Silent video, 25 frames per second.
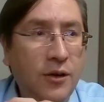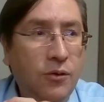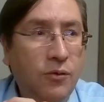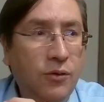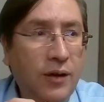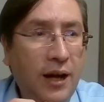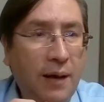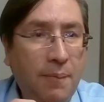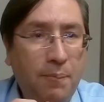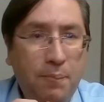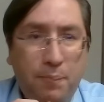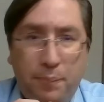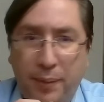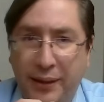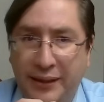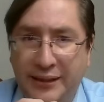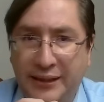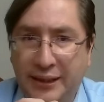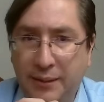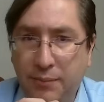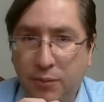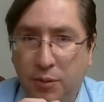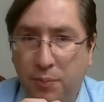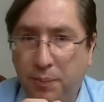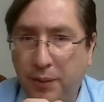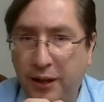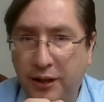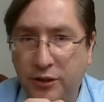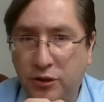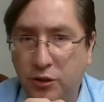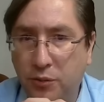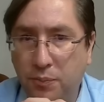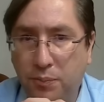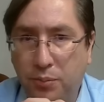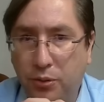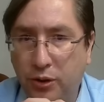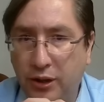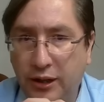una pésima
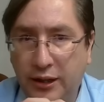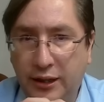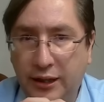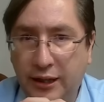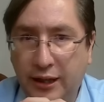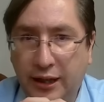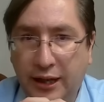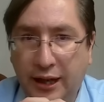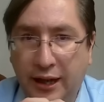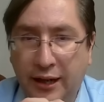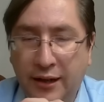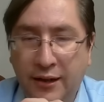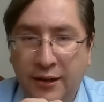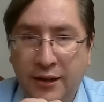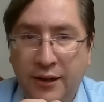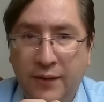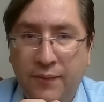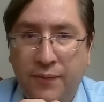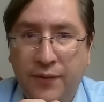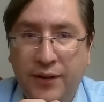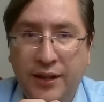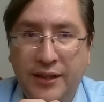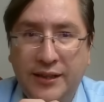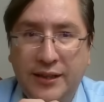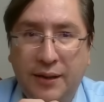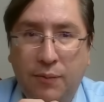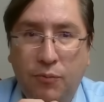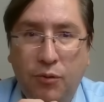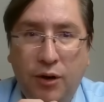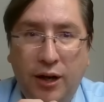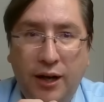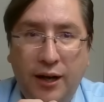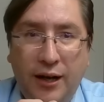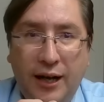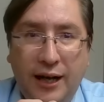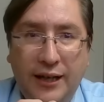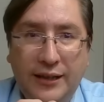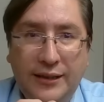operación política de
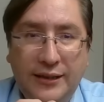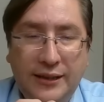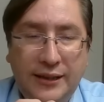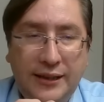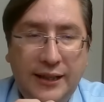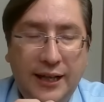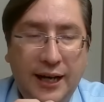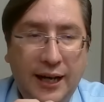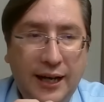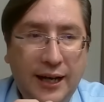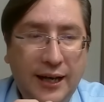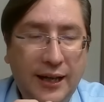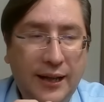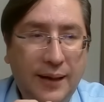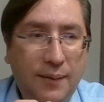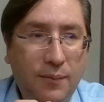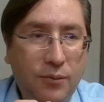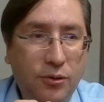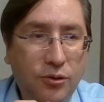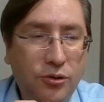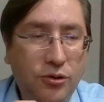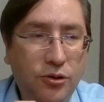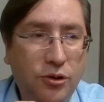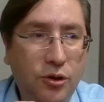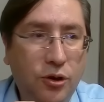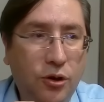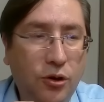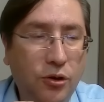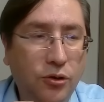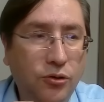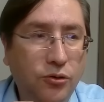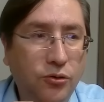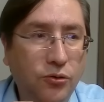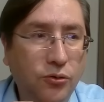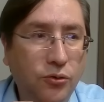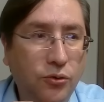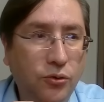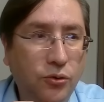Samuel García que demostró
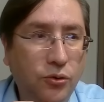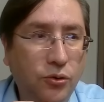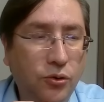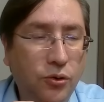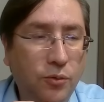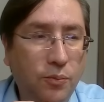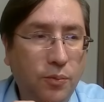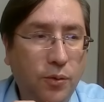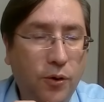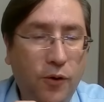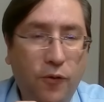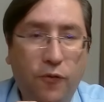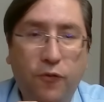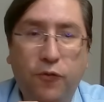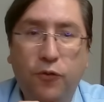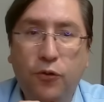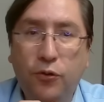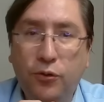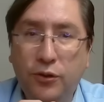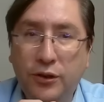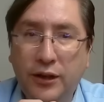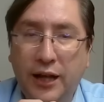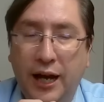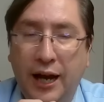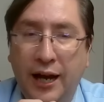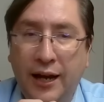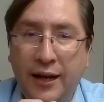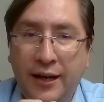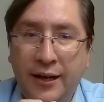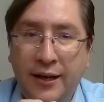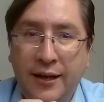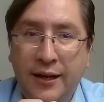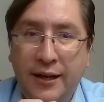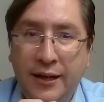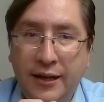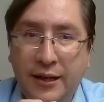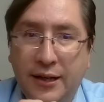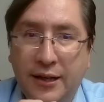su profunda
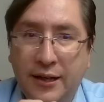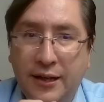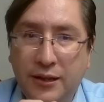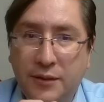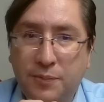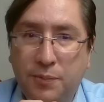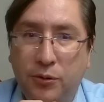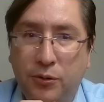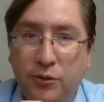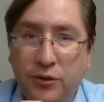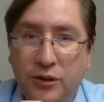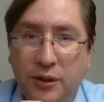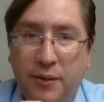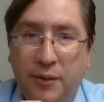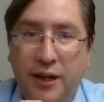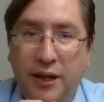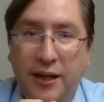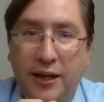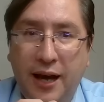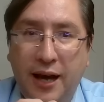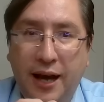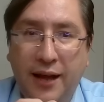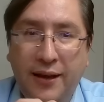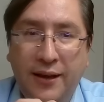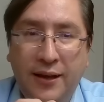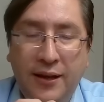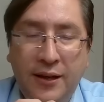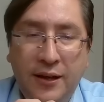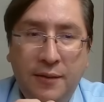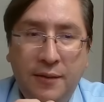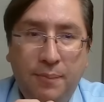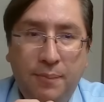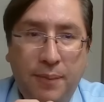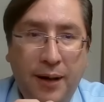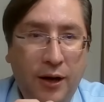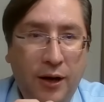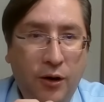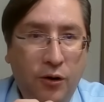irresponsabilidad,
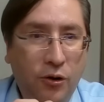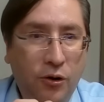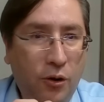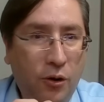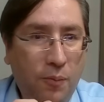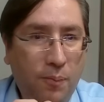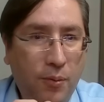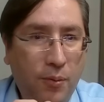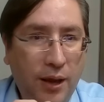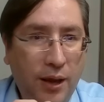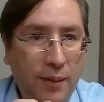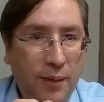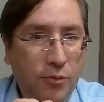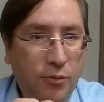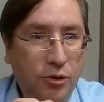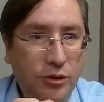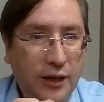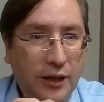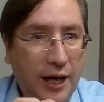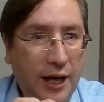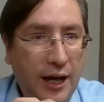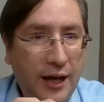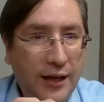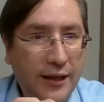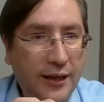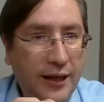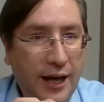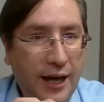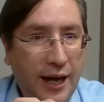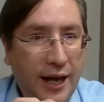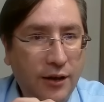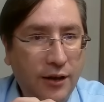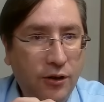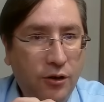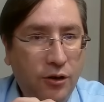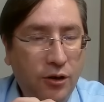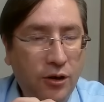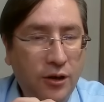pero no podemos dejar de
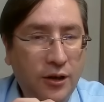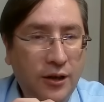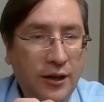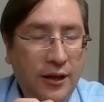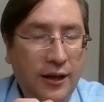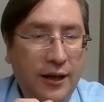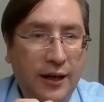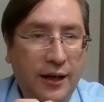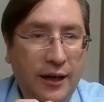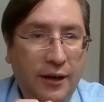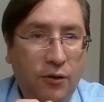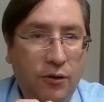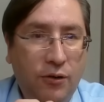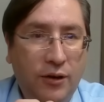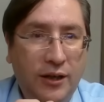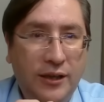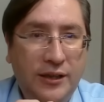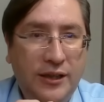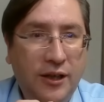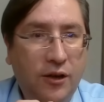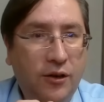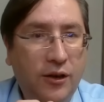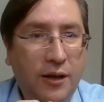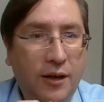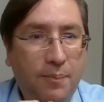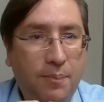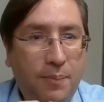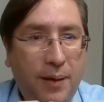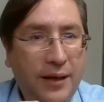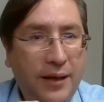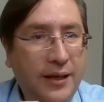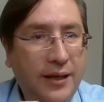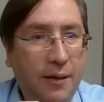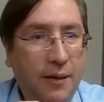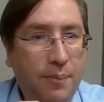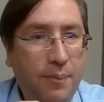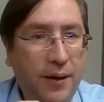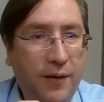lado que lo que hicieron el
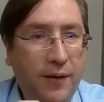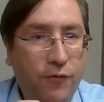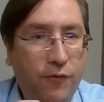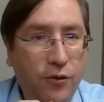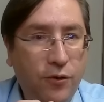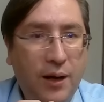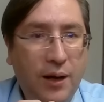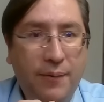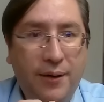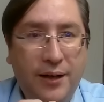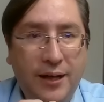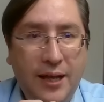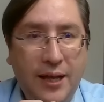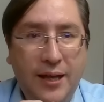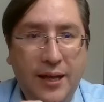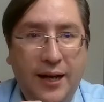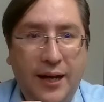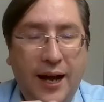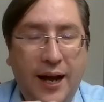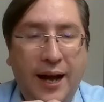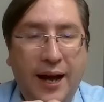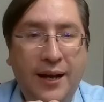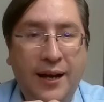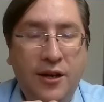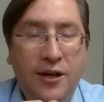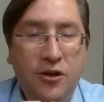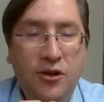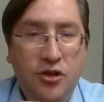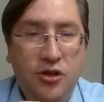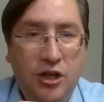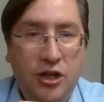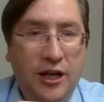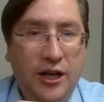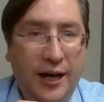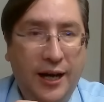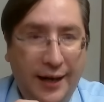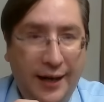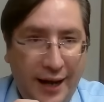PAN y el PRI fue una verdadera
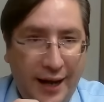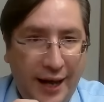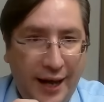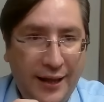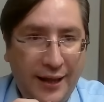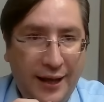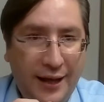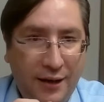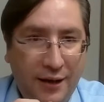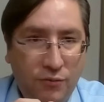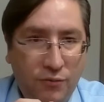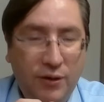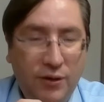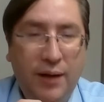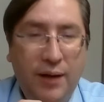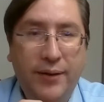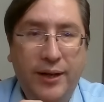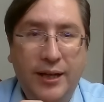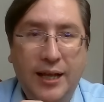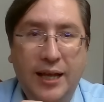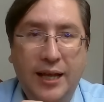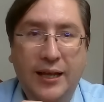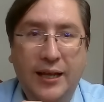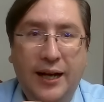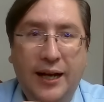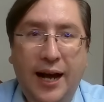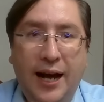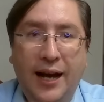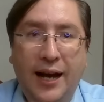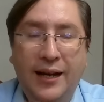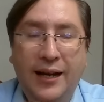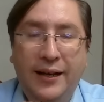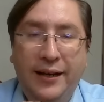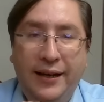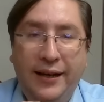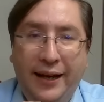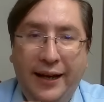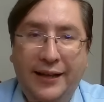chicanada, una
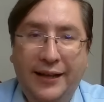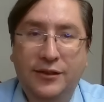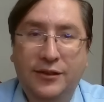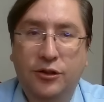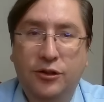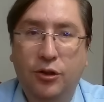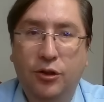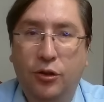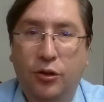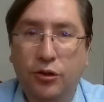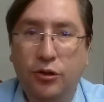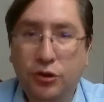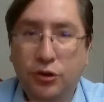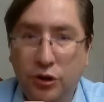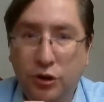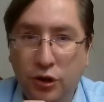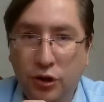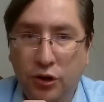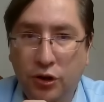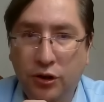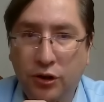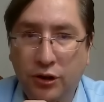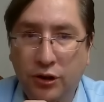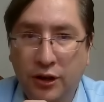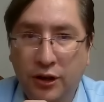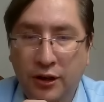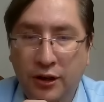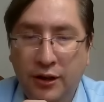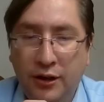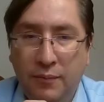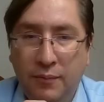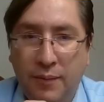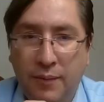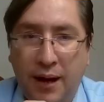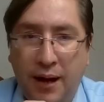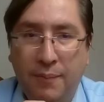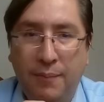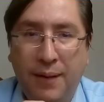verdadera extorsión
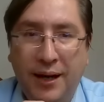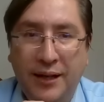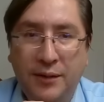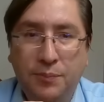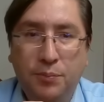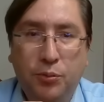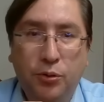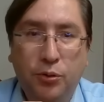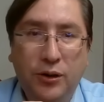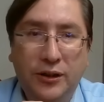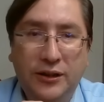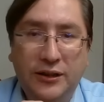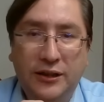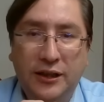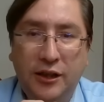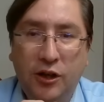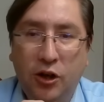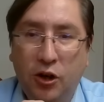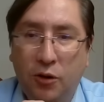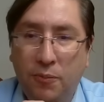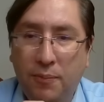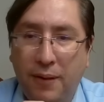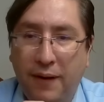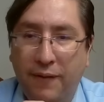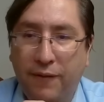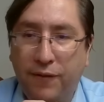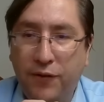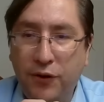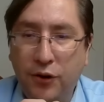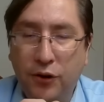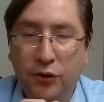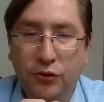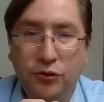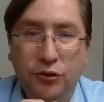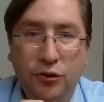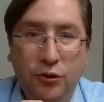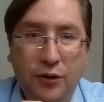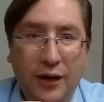al más puro estilo
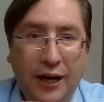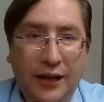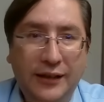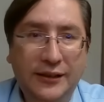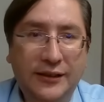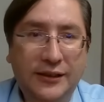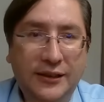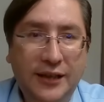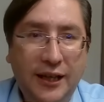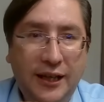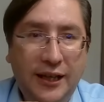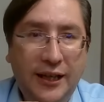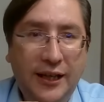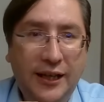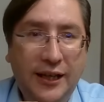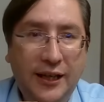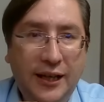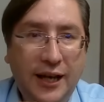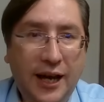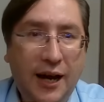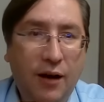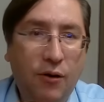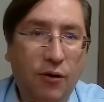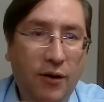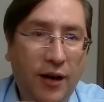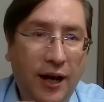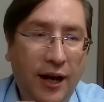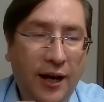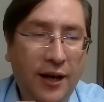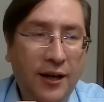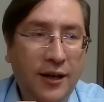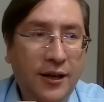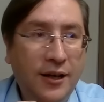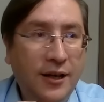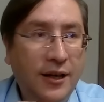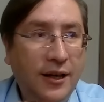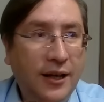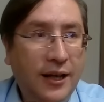mafioso, gansteril, que ahora,
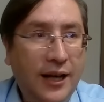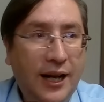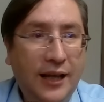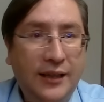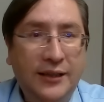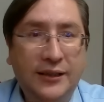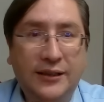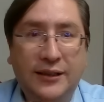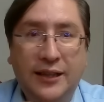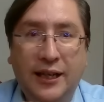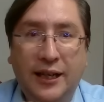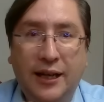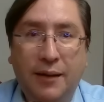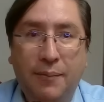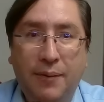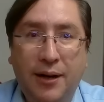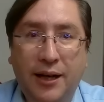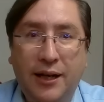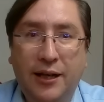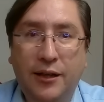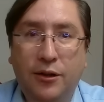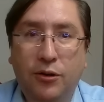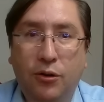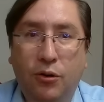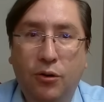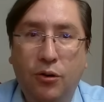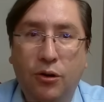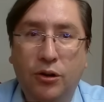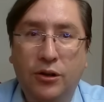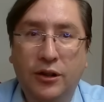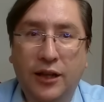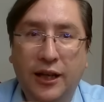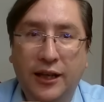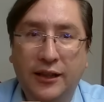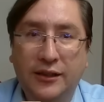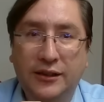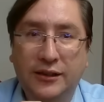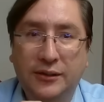gracias a que Marquito
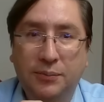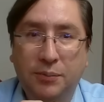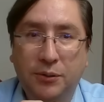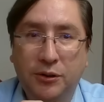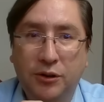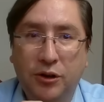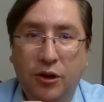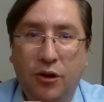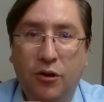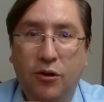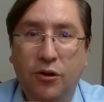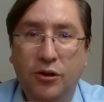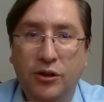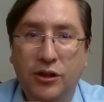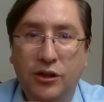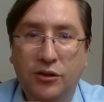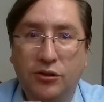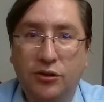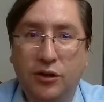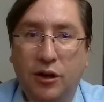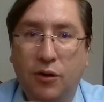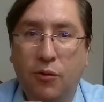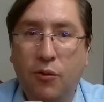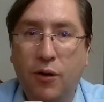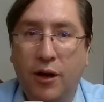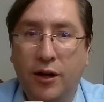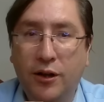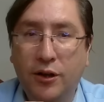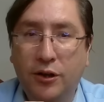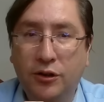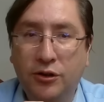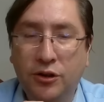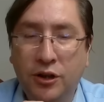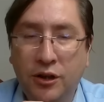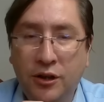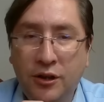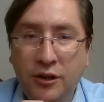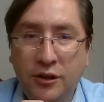Cortés pues dio a conocer sus
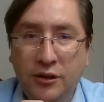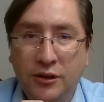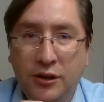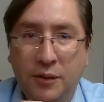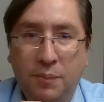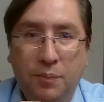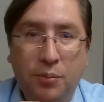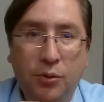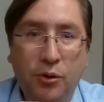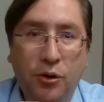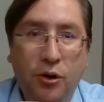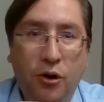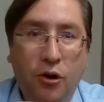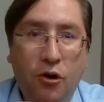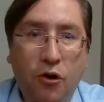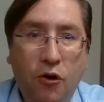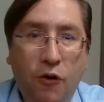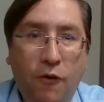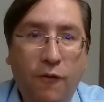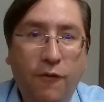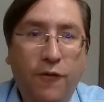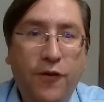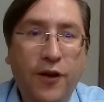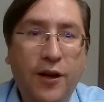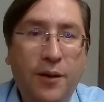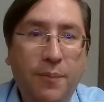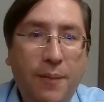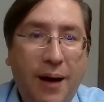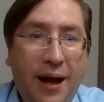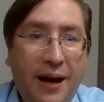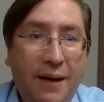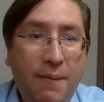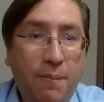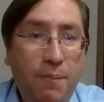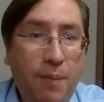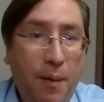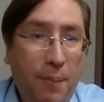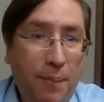acuerdos, se pudo
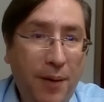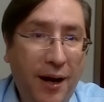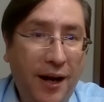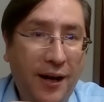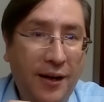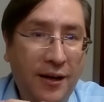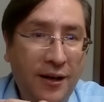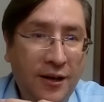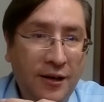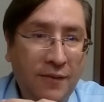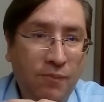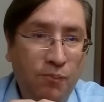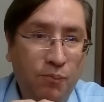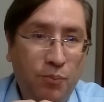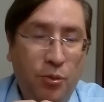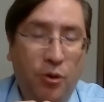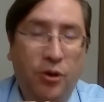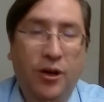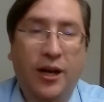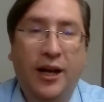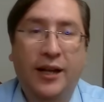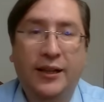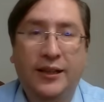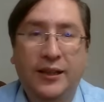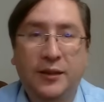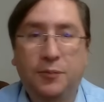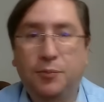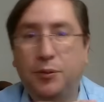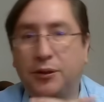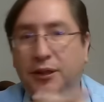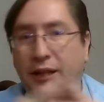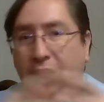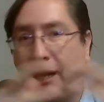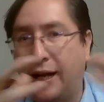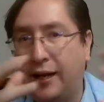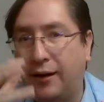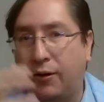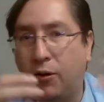confirmar en papel porque antes
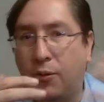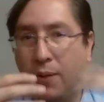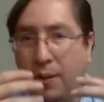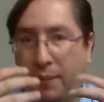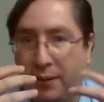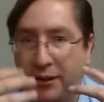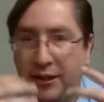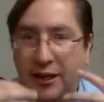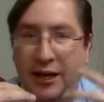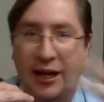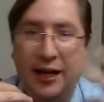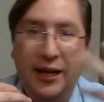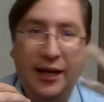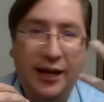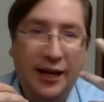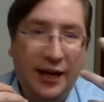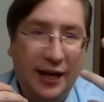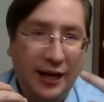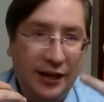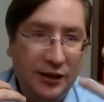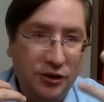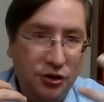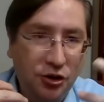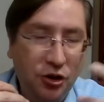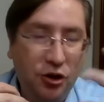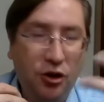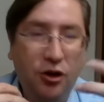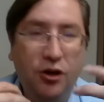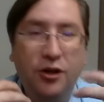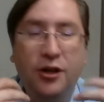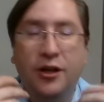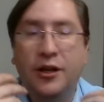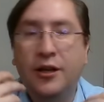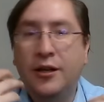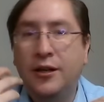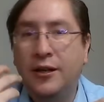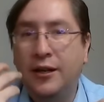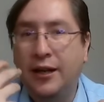pues era obviamente la
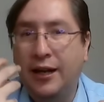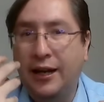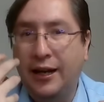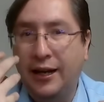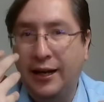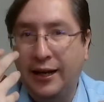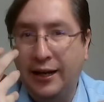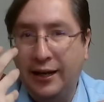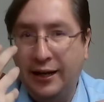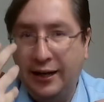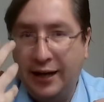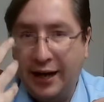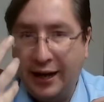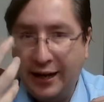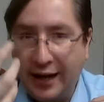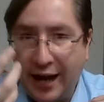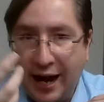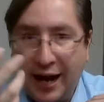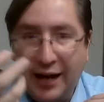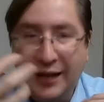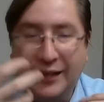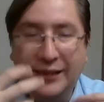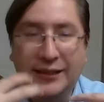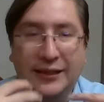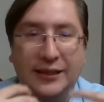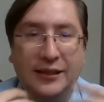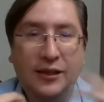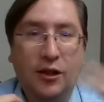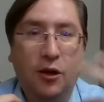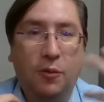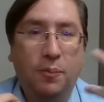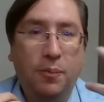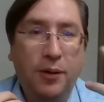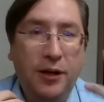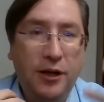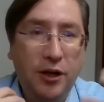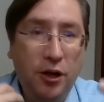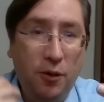declaración, eh, el análisis, la
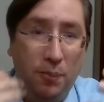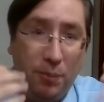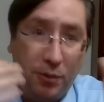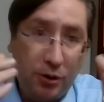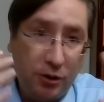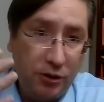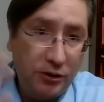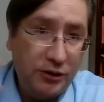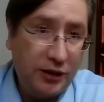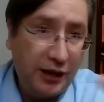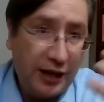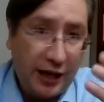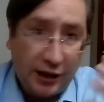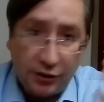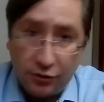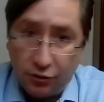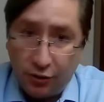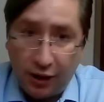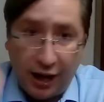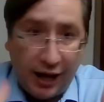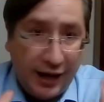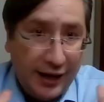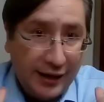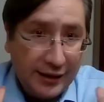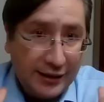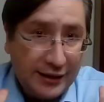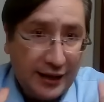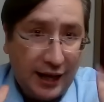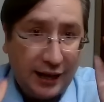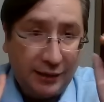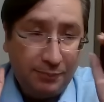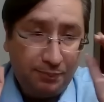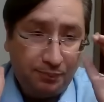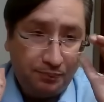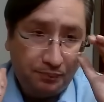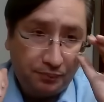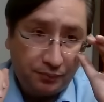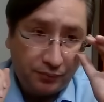opinión, pero en este caso ahí
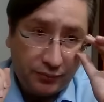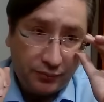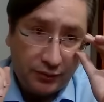están